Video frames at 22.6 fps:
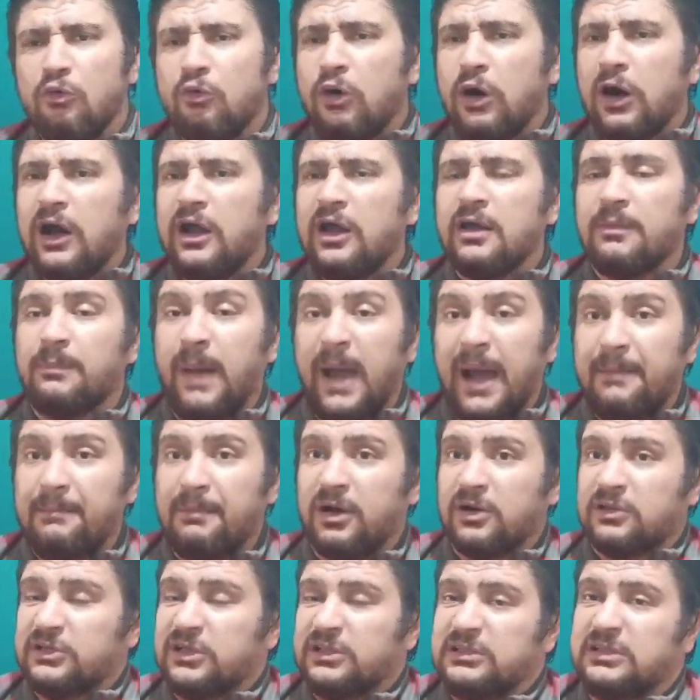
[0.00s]
وغير بقى
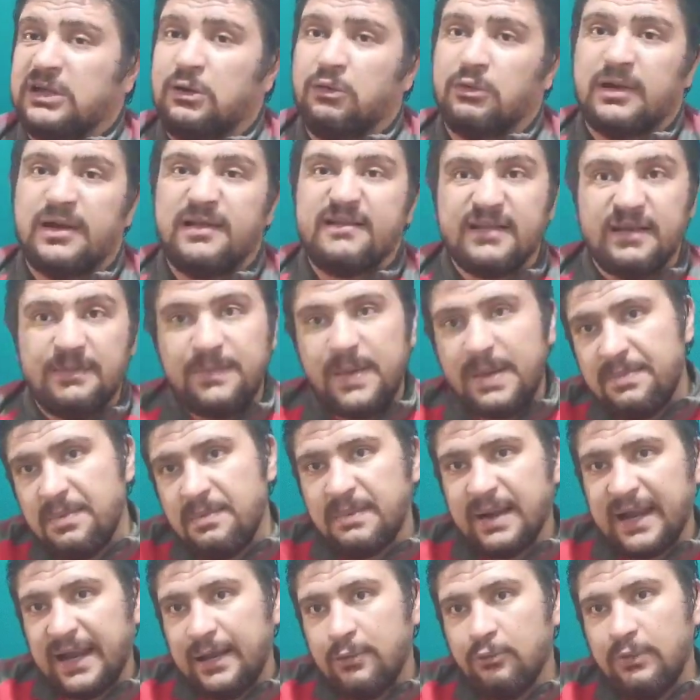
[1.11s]
مارتيتا ونزل بيبي
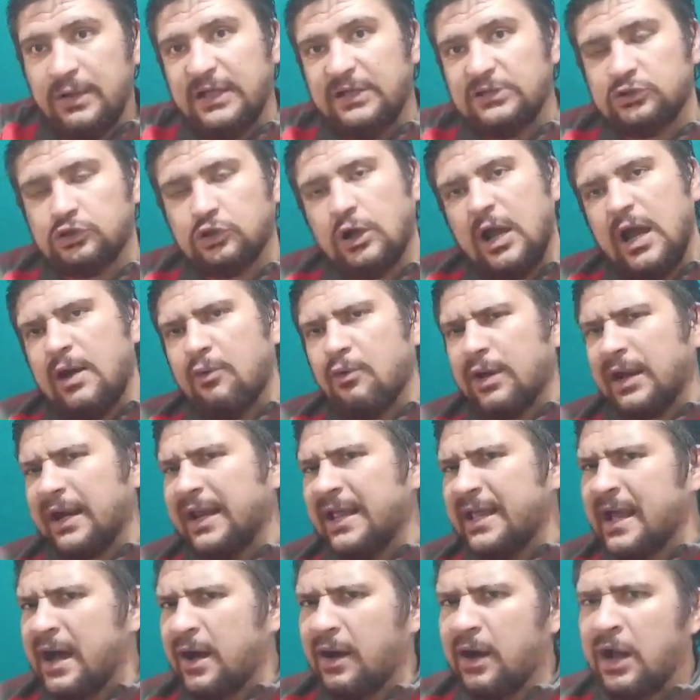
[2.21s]
مكان ويليام شويه
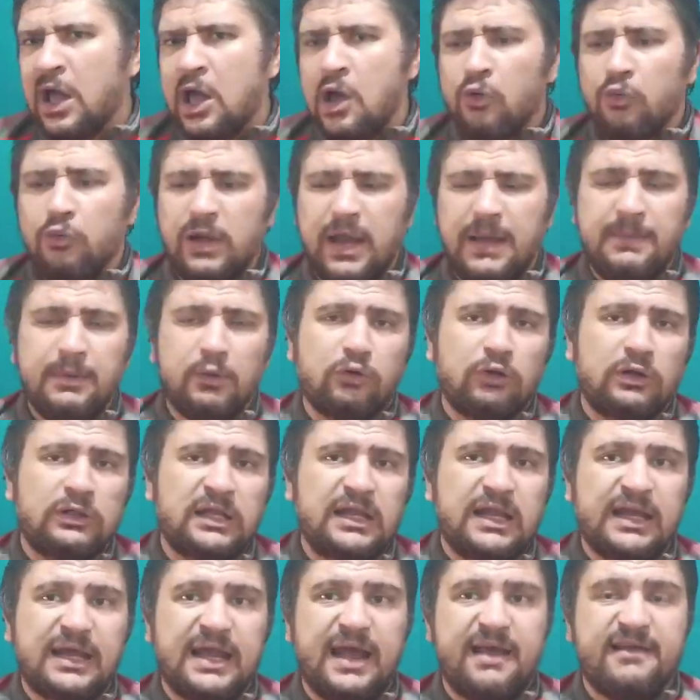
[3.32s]
ونريح ونعمل كل
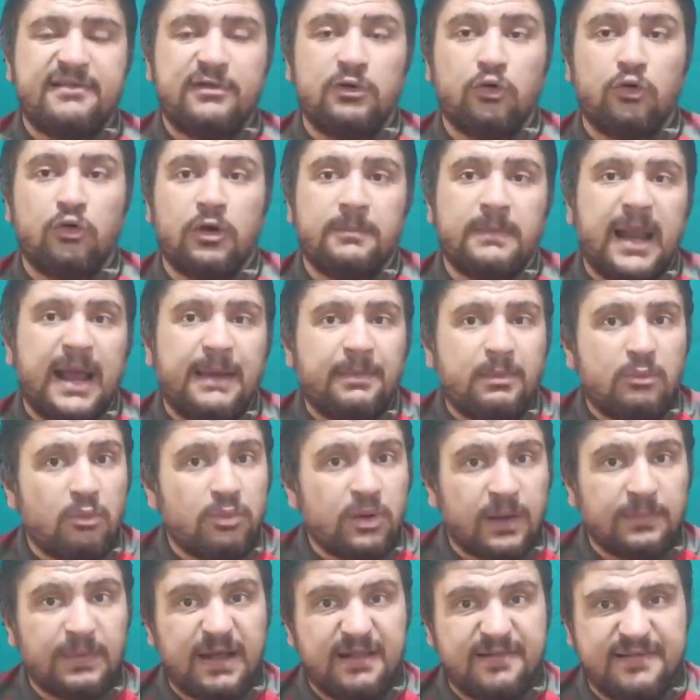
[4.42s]
اللي احنا عايزينه جوه الملعب
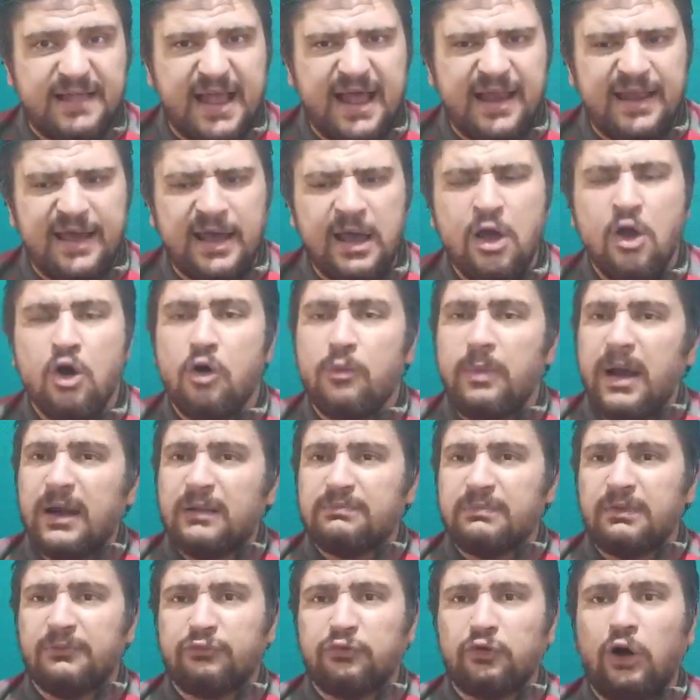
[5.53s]
المباراه بقت سهله
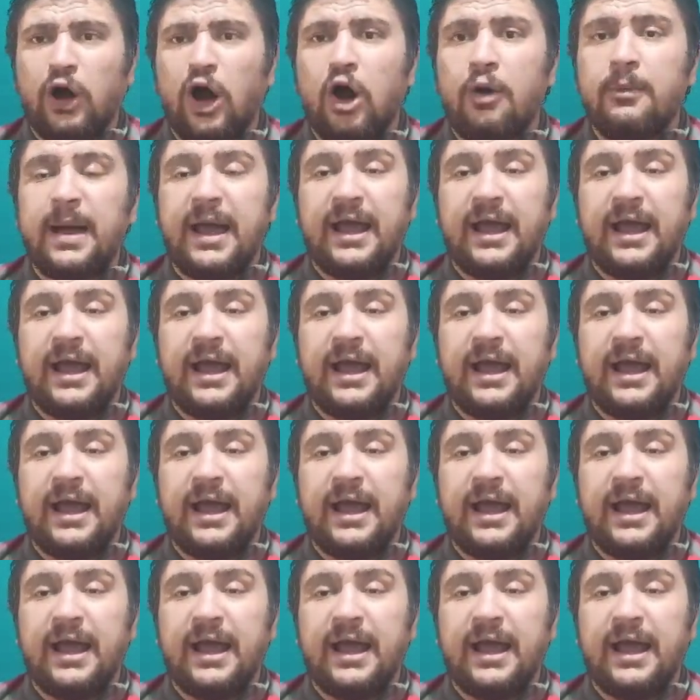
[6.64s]
وبقت مفتوحه